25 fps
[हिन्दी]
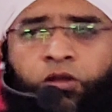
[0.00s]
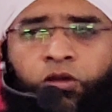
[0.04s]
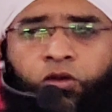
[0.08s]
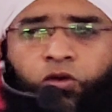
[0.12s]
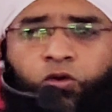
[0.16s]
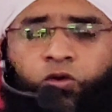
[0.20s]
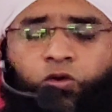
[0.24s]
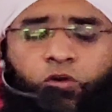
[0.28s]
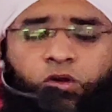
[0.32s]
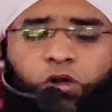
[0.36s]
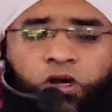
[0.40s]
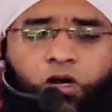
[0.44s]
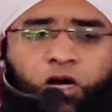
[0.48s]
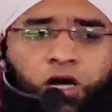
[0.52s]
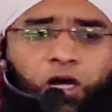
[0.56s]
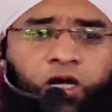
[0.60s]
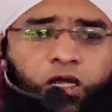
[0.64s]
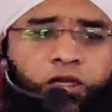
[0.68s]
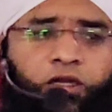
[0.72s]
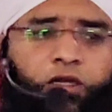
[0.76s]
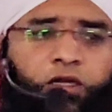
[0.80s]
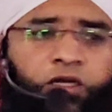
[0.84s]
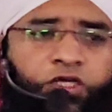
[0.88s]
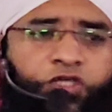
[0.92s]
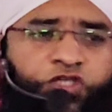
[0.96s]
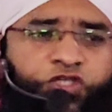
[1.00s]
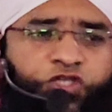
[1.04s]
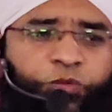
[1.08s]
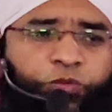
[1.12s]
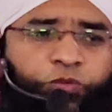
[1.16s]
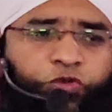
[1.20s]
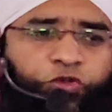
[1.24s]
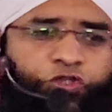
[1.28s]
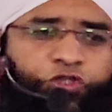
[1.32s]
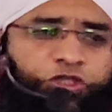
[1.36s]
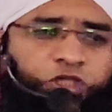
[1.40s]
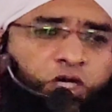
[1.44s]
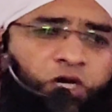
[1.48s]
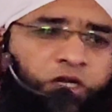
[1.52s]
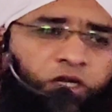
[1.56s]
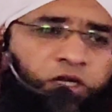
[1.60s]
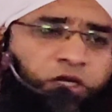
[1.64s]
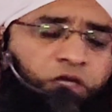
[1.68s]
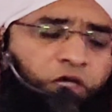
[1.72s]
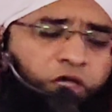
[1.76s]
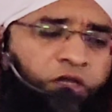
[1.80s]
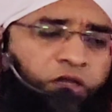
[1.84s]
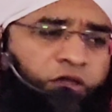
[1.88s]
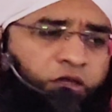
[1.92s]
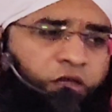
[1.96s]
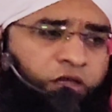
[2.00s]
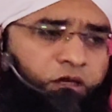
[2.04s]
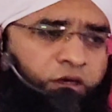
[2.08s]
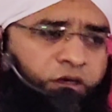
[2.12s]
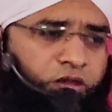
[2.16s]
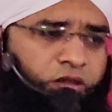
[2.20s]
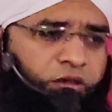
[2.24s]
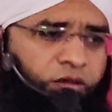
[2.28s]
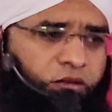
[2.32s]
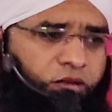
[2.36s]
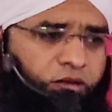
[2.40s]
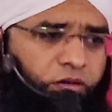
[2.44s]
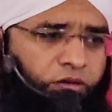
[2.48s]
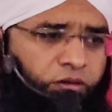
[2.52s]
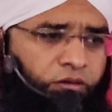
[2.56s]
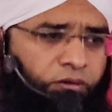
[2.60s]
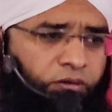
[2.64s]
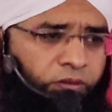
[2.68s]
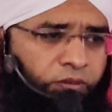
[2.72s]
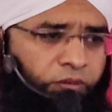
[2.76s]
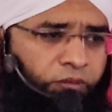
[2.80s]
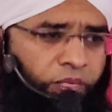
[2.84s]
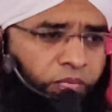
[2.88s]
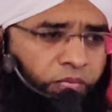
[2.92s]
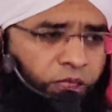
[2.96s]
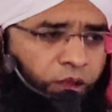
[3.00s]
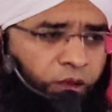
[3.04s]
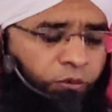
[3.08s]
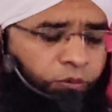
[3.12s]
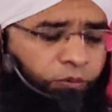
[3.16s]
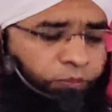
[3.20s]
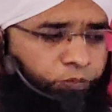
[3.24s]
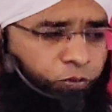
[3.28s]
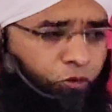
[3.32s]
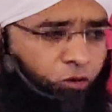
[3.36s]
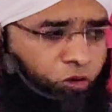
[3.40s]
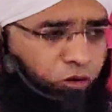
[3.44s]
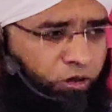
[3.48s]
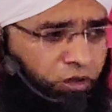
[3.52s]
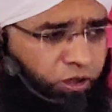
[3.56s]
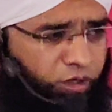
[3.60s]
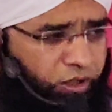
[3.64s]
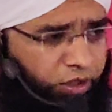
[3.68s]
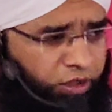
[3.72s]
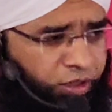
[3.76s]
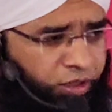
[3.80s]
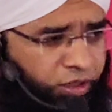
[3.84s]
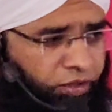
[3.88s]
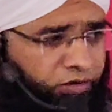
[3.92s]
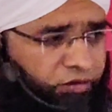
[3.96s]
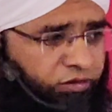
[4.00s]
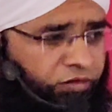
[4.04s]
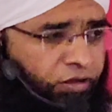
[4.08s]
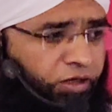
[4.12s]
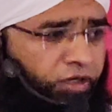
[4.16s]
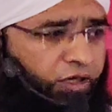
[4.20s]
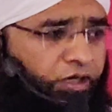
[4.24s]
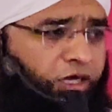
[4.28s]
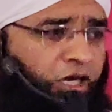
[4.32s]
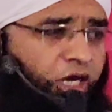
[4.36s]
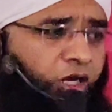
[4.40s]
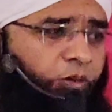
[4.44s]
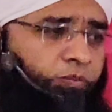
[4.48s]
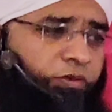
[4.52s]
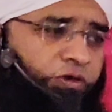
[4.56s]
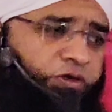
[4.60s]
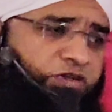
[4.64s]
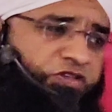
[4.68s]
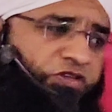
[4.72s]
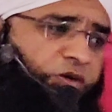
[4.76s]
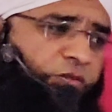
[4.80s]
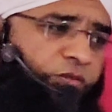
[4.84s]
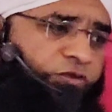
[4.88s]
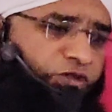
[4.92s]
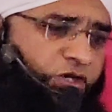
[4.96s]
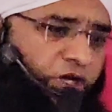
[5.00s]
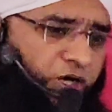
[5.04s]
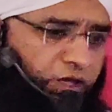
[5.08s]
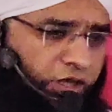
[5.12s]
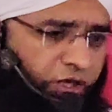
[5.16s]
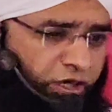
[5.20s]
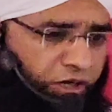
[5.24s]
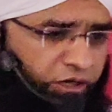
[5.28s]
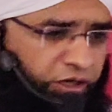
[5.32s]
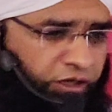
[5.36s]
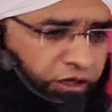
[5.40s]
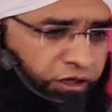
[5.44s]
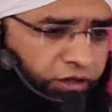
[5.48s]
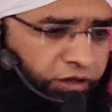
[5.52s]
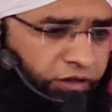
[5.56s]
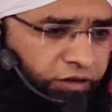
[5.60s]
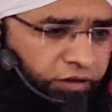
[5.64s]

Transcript: कुरान अजीम शान के अंदर बोलने का तरीका भी समझाया है